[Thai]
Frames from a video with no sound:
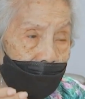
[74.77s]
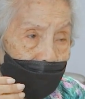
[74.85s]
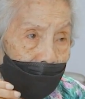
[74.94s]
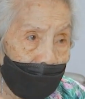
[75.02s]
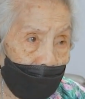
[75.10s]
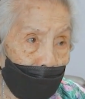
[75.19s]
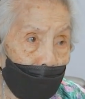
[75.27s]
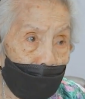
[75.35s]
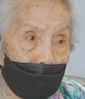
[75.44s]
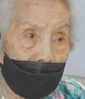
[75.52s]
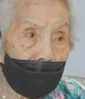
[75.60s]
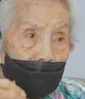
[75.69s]
มารู้อีก
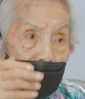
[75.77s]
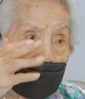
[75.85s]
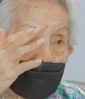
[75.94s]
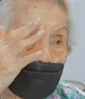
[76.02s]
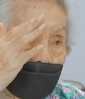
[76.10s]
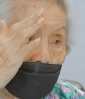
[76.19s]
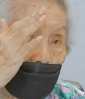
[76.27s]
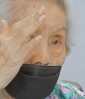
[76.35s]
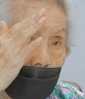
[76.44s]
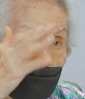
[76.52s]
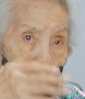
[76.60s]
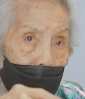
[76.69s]
ที
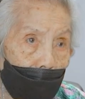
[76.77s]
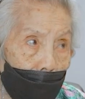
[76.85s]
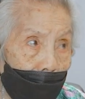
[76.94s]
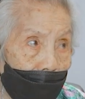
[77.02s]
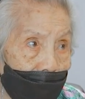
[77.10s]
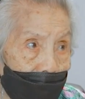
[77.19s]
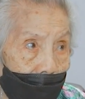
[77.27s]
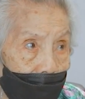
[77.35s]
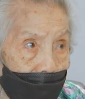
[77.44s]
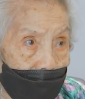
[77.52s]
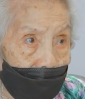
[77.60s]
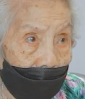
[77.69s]
ประมาณสัก
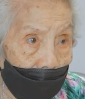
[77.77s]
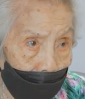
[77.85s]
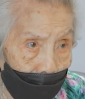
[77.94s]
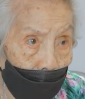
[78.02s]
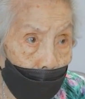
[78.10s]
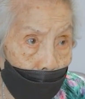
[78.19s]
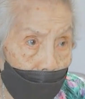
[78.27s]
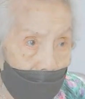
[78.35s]
3 ทุ่ม